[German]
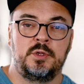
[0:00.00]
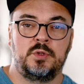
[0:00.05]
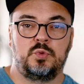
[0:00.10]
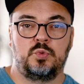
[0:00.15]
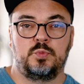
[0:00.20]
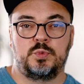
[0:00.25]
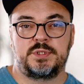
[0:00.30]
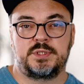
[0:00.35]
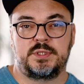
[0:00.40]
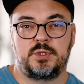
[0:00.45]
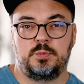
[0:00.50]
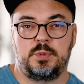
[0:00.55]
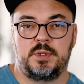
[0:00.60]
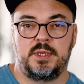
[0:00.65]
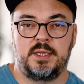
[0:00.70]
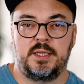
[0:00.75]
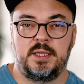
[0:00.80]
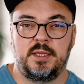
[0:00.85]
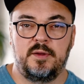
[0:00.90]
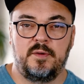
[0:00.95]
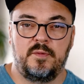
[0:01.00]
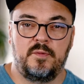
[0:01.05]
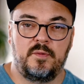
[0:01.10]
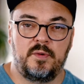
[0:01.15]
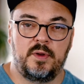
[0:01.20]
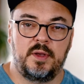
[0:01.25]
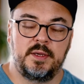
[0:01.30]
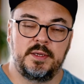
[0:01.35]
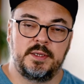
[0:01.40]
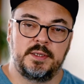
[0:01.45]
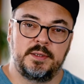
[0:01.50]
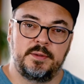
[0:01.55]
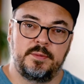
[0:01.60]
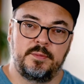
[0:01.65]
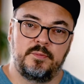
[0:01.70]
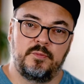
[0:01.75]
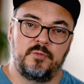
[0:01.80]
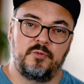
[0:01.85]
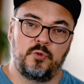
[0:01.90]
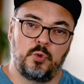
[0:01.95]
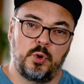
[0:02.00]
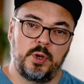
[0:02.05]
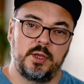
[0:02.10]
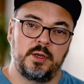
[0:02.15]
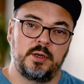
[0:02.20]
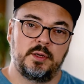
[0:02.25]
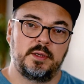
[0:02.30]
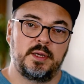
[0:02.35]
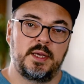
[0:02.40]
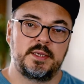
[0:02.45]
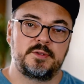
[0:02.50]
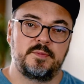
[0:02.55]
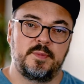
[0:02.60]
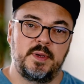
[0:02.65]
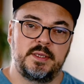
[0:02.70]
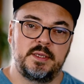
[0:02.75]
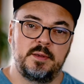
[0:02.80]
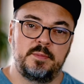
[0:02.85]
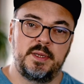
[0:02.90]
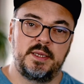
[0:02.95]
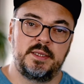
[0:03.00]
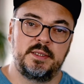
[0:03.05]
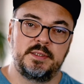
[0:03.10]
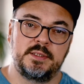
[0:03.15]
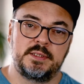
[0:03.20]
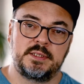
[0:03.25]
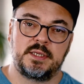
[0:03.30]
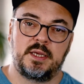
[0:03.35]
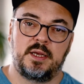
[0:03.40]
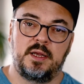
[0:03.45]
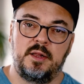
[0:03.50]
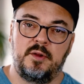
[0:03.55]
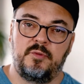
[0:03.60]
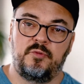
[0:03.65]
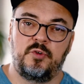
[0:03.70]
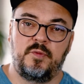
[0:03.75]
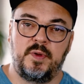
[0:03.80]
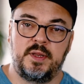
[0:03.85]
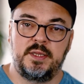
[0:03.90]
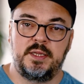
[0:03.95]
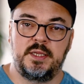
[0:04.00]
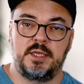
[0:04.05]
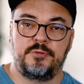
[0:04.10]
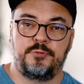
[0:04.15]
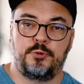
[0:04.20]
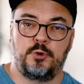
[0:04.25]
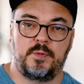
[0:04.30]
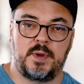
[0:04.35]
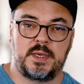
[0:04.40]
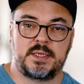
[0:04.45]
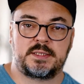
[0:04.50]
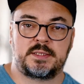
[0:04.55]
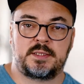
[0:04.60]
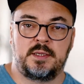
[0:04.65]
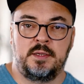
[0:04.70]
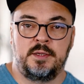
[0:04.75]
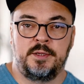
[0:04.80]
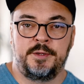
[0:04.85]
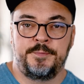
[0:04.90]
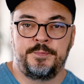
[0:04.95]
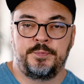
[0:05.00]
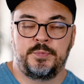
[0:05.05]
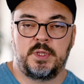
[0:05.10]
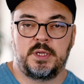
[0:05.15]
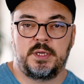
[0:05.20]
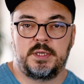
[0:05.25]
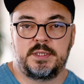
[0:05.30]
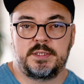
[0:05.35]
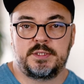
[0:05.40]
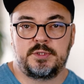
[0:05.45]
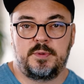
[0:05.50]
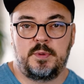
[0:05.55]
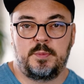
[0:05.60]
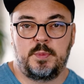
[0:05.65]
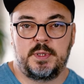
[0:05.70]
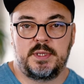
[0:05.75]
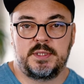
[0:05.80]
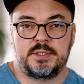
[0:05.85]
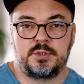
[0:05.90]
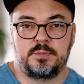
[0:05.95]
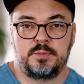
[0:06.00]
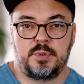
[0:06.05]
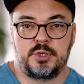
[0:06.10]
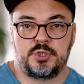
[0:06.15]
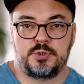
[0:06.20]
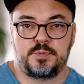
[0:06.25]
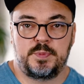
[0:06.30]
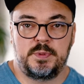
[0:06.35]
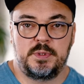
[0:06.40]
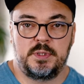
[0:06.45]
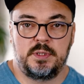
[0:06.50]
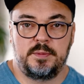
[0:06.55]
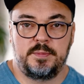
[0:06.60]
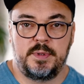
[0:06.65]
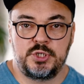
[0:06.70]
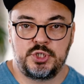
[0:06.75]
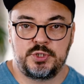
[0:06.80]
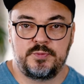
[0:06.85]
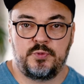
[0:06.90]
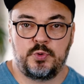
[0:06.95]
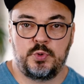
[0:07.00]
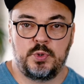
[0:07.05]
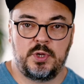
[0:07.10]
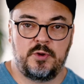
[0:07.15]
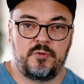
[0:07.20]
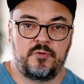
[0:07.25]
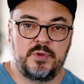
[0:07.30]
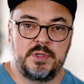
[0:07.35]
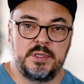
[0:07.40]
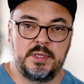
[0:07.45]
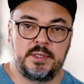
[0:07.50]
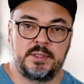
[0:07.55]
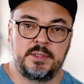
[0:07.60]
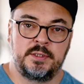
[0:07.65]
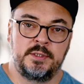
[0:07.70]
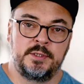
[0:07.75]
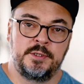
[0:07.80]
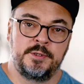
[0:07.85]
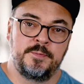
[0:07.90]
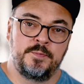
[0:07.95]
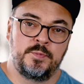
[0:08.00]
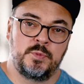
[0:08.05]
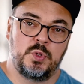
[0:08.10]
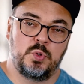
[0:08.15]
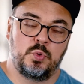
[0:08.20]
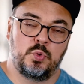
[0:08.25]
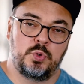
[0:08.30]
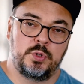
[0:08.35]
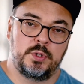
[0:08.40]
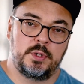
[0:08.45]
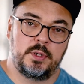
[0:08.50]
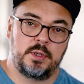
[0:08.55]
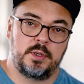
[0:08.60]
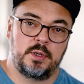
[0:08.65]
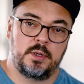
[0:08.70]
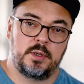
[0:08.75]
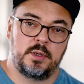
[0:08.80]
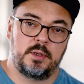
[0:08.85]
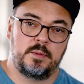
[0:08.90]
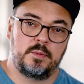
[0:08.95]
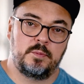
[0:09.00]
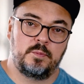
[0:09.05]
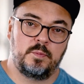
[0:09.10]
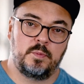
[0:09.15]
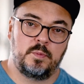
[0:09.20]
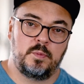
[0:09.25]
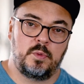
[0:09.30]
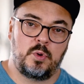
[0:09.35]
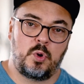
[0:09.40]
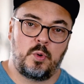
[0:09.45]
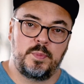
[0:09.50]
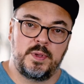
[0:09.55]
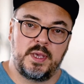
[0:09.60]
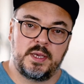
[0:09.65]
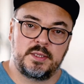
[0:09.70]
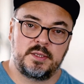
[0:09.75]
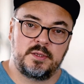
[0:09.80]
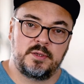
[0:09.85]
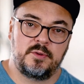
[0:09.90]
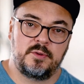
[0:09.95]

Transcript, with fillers: du musst dir überlegen ähm, vorher, also welche Blendenzahl verwende ich für was. Also wenn man jetzt zum Beispiel Menschen fotografiert, oder ein ähm, Objekt